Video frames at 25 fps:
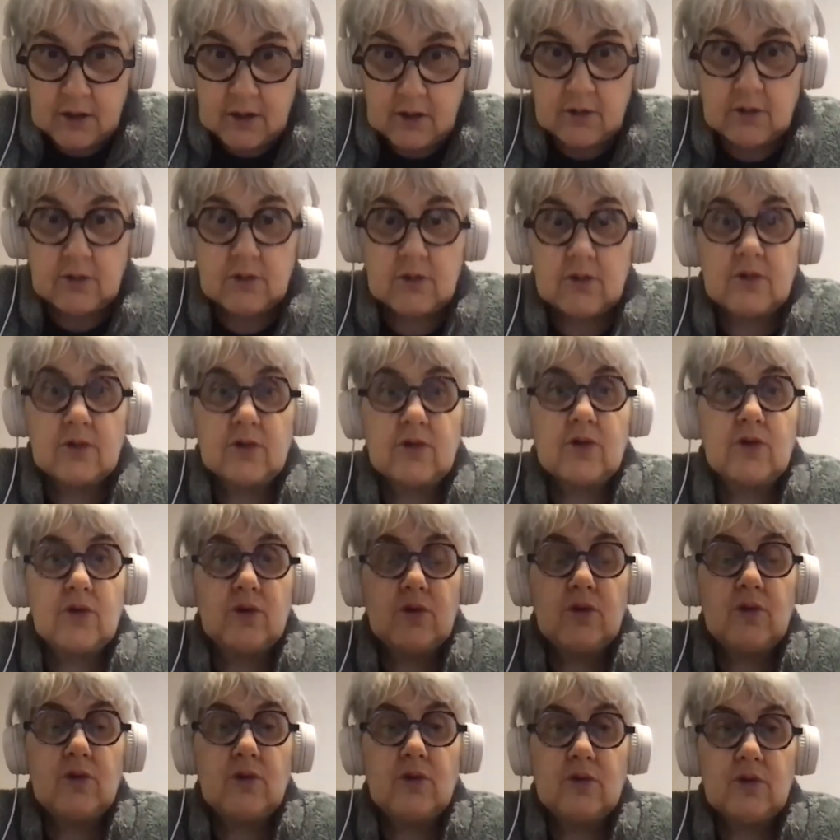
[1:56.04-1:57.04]
euh,
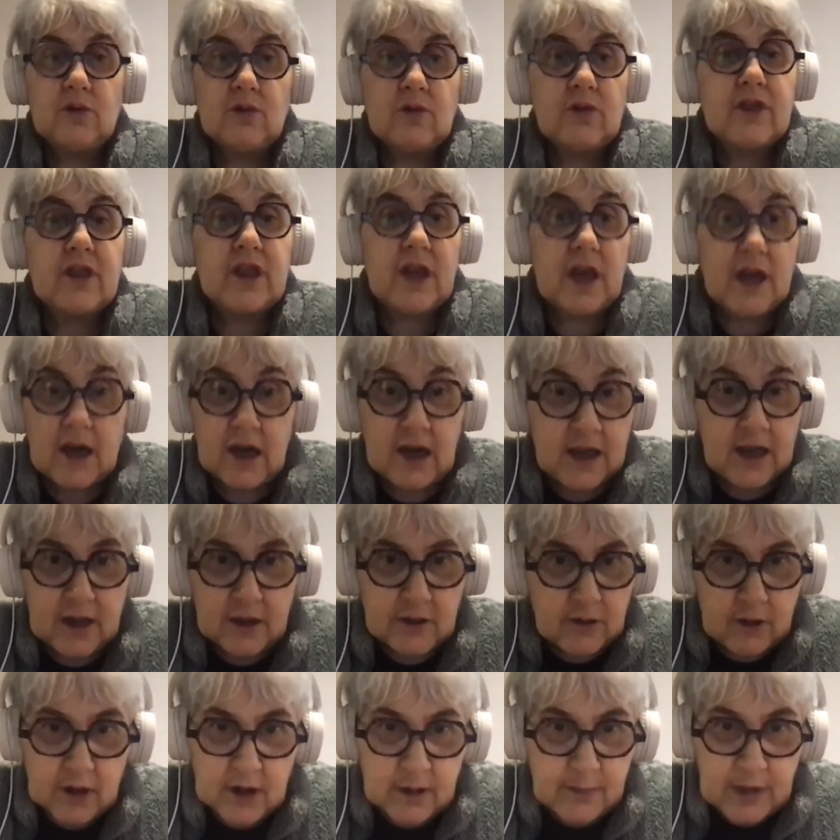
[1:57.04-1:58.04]
que ça a
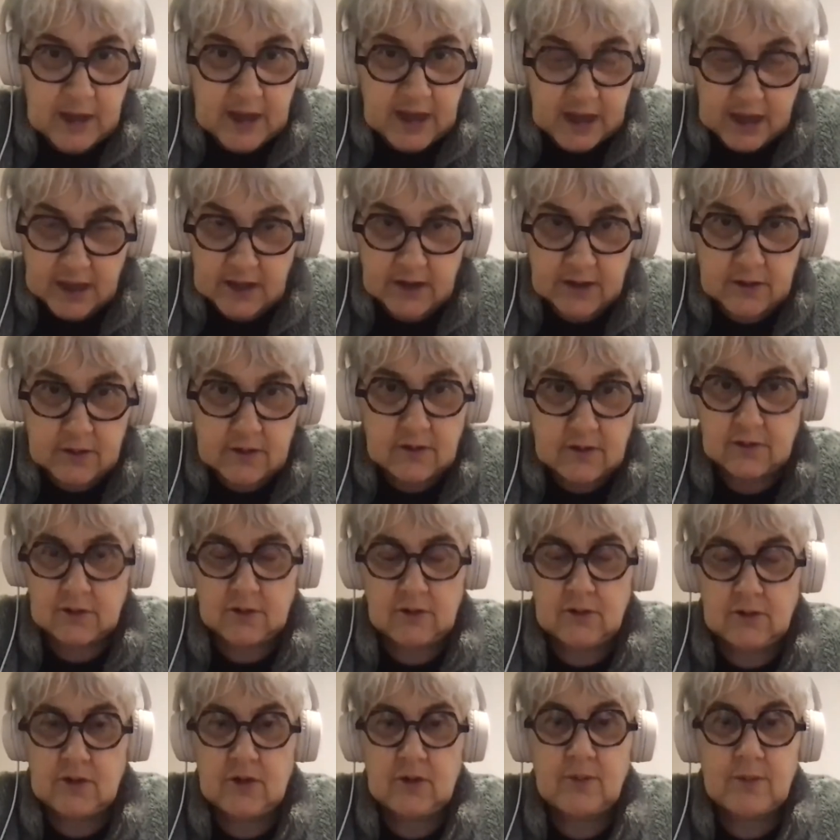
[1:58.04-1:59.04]
l'air dans la maquette.
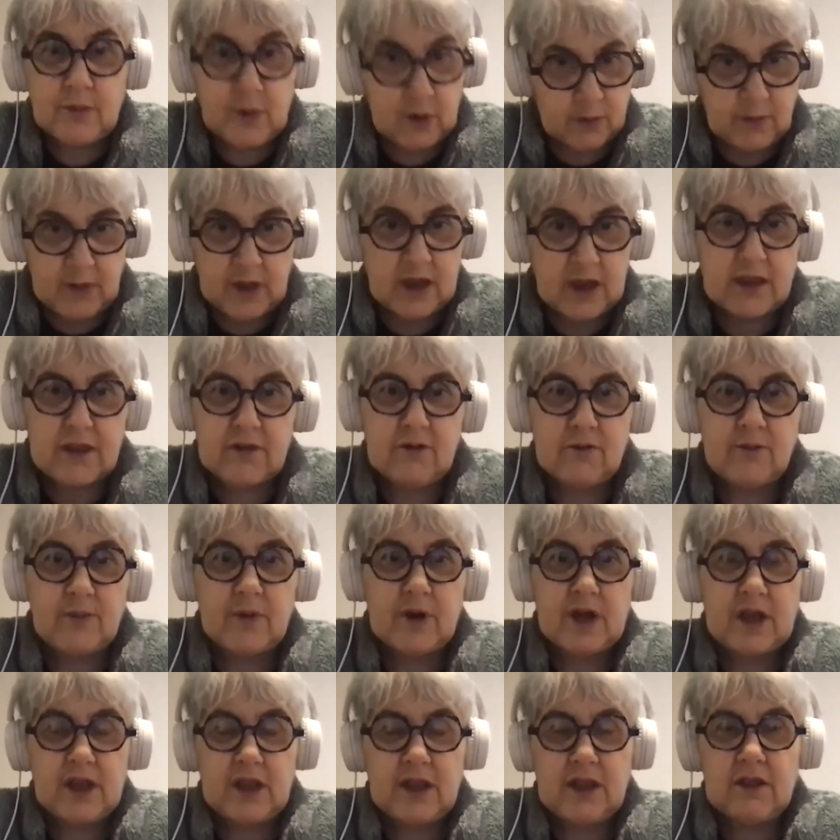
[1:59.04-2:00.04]
Donc, première
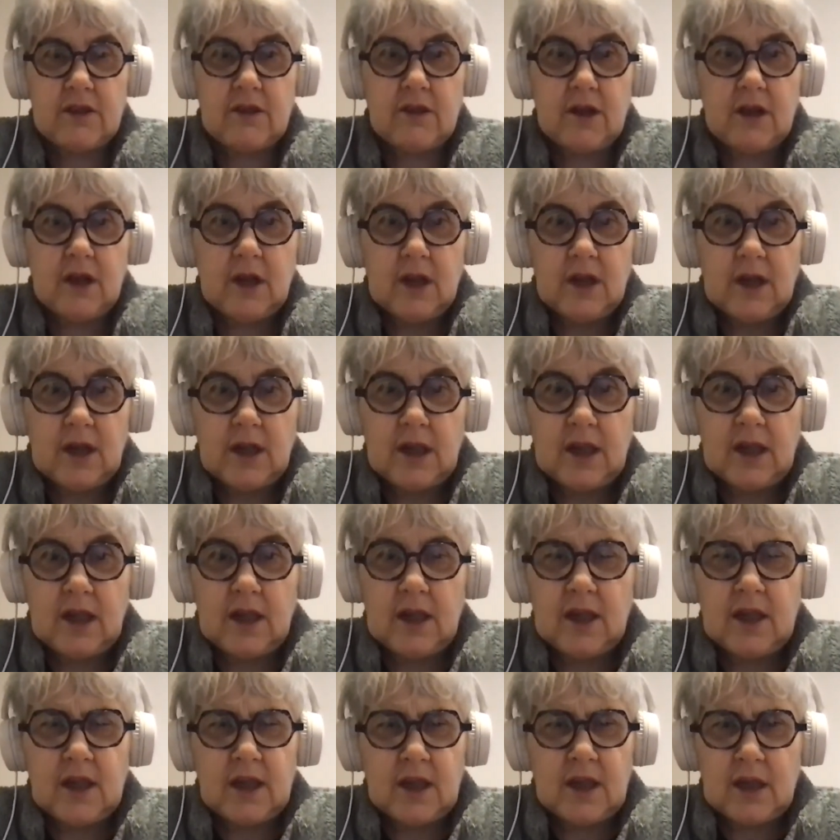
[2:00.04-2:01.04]
surprise.
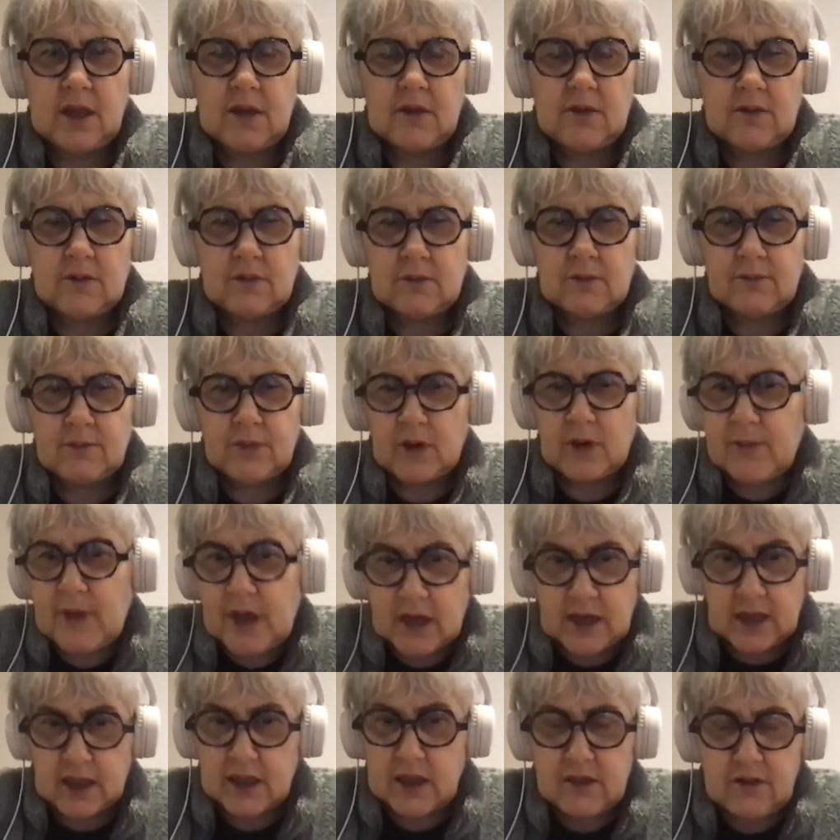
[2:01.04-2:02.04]
Et
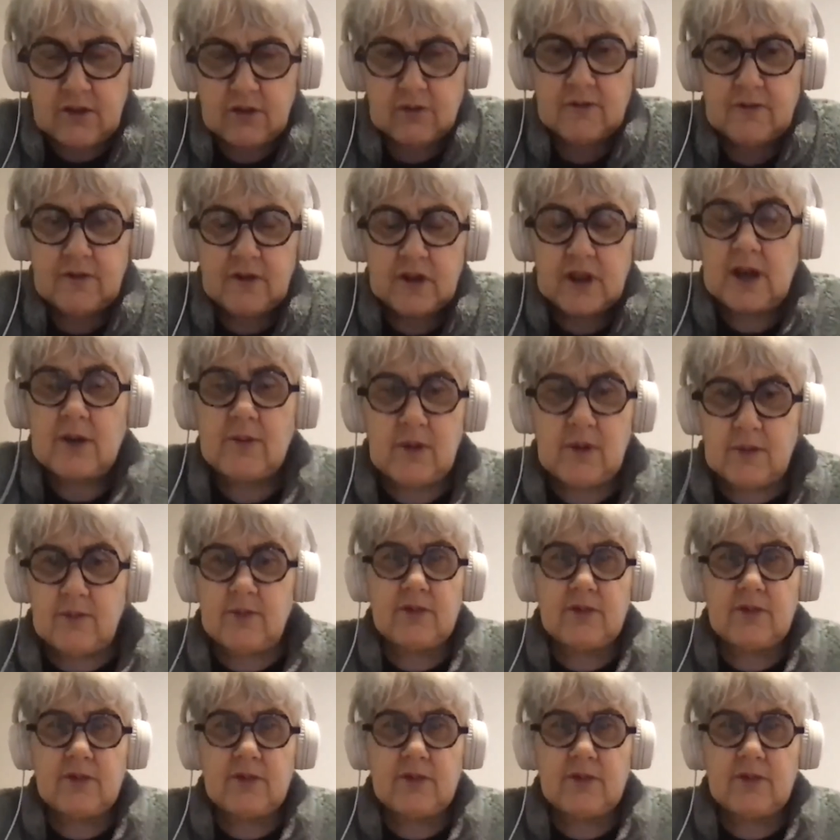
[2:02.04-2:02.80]
première question, finalement,